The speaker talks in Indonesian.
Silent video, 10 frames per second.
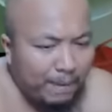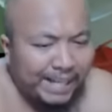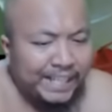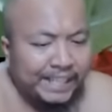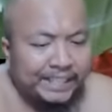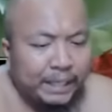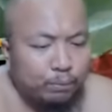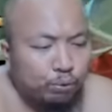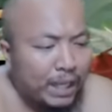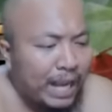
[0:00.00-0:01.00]
Main di retail
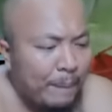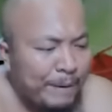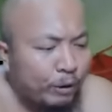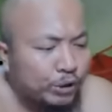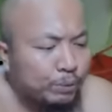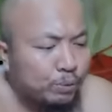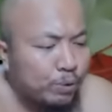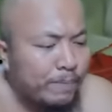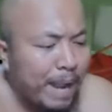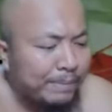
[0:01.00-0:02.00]
bujang. ngapain kau
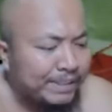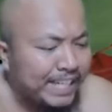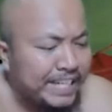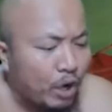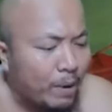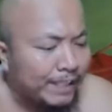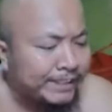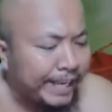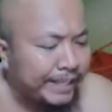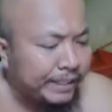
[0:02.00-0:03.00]
sebut-sebut babi? Sini kau
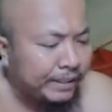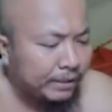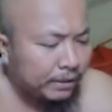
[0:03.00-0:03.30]
anjing.